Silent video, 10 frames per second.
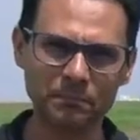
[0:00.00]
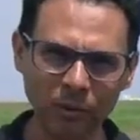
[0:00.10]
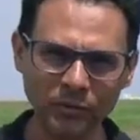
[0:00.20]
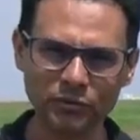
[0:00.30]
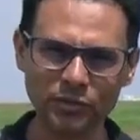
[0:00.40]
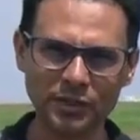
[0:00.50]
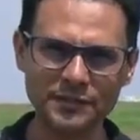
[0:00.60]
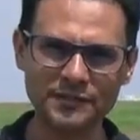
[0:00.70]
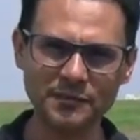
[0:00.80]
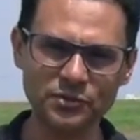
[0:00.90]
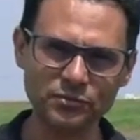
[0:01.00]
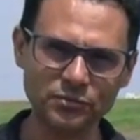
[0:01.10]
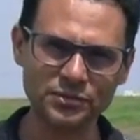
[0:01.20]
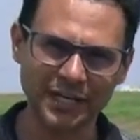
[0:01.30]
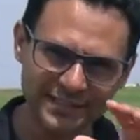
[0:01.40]
ponto que nós estamos
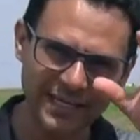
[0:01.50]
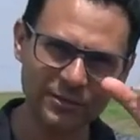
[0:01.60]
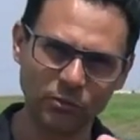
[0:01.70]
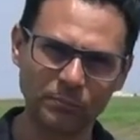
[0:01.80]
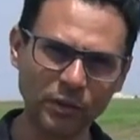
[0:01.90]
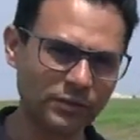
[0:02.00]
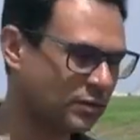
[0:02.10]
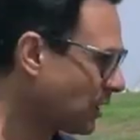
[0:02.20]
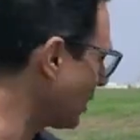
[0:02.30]
no Jardim Aeroporto,